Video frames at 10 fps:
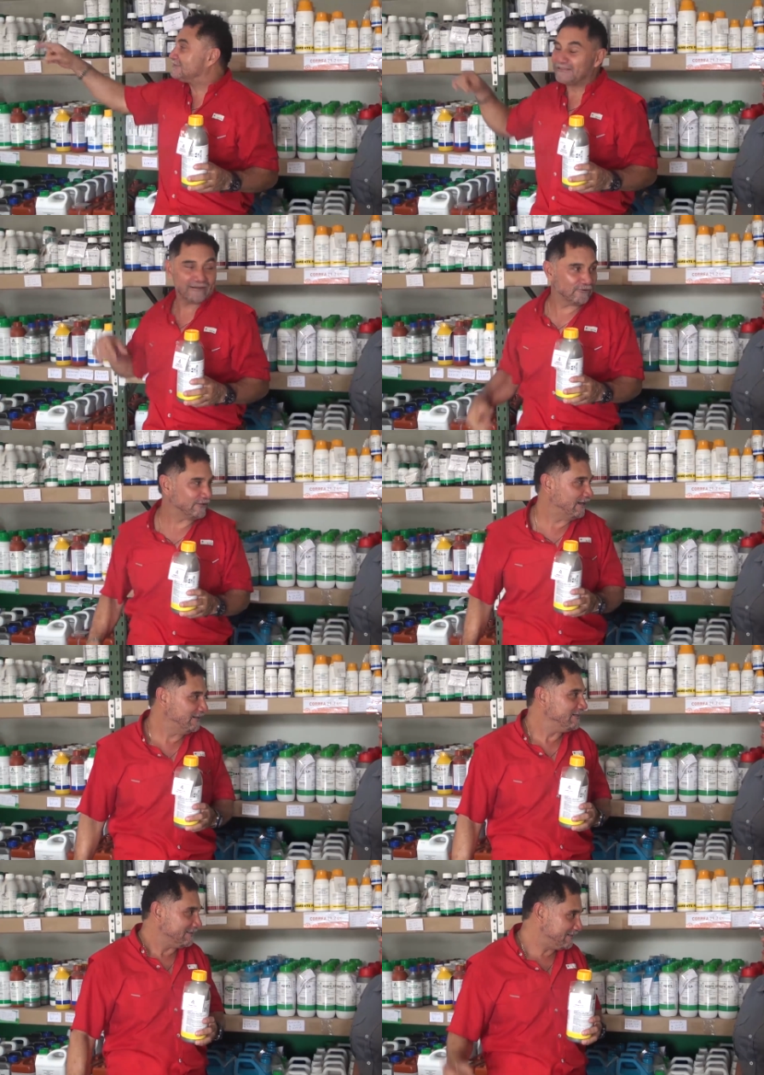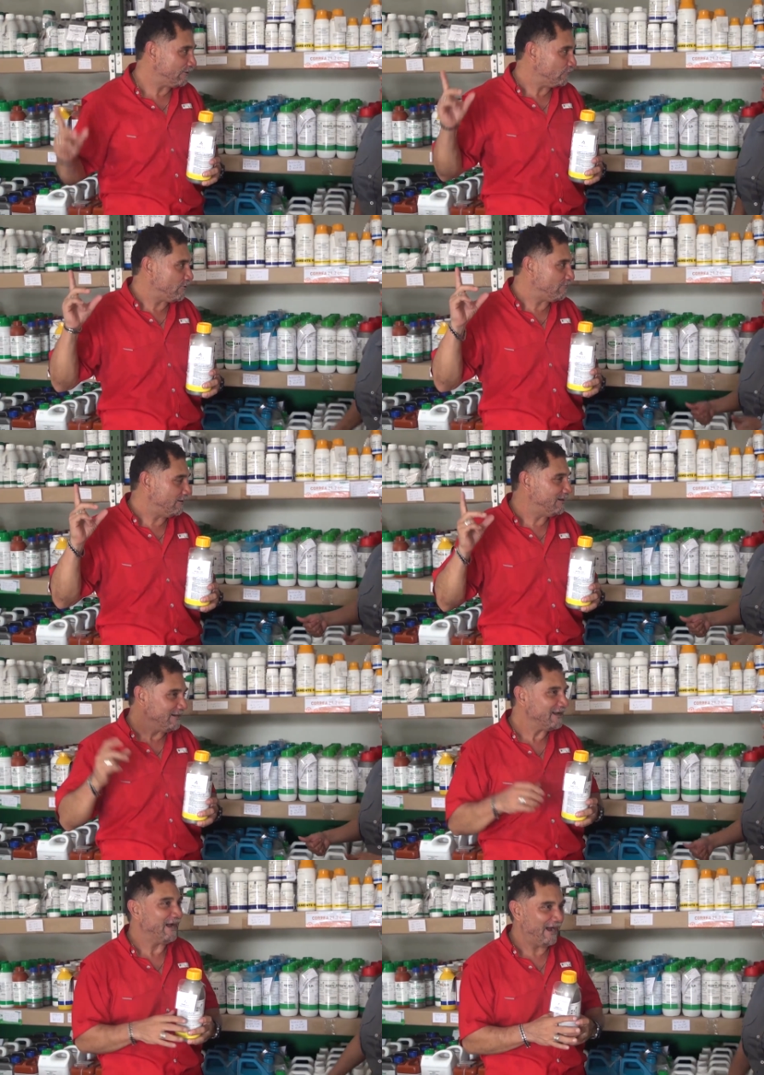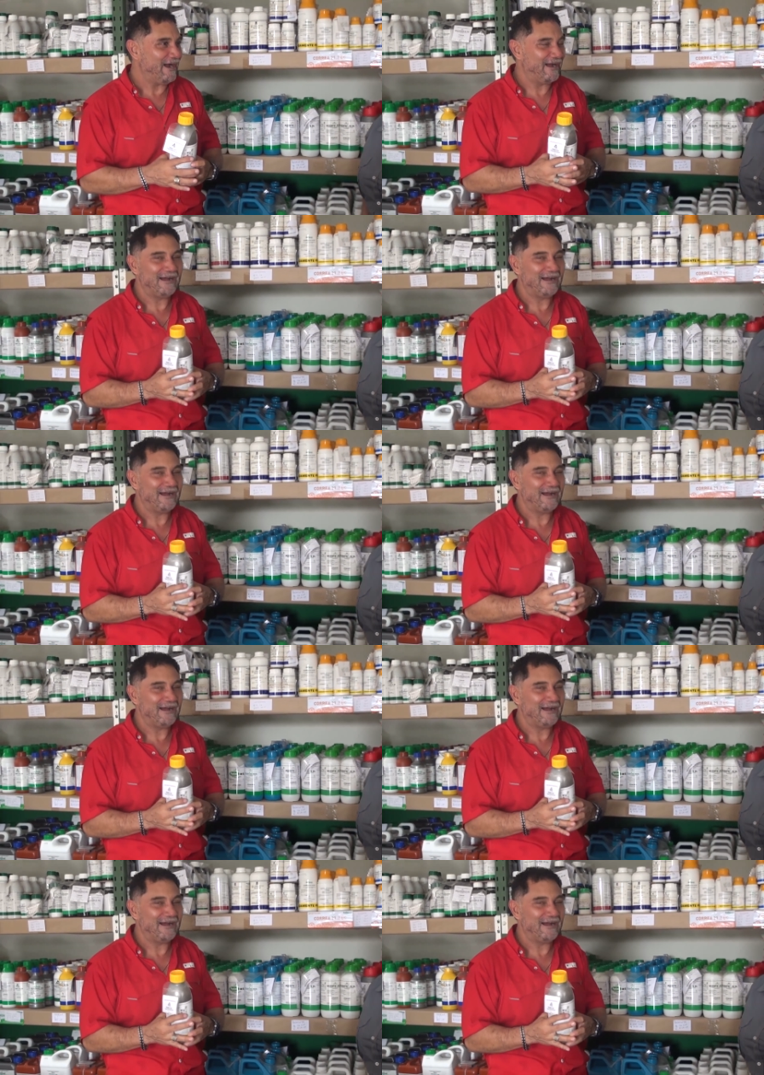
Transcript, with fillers: estar autorizados por el Ministerio de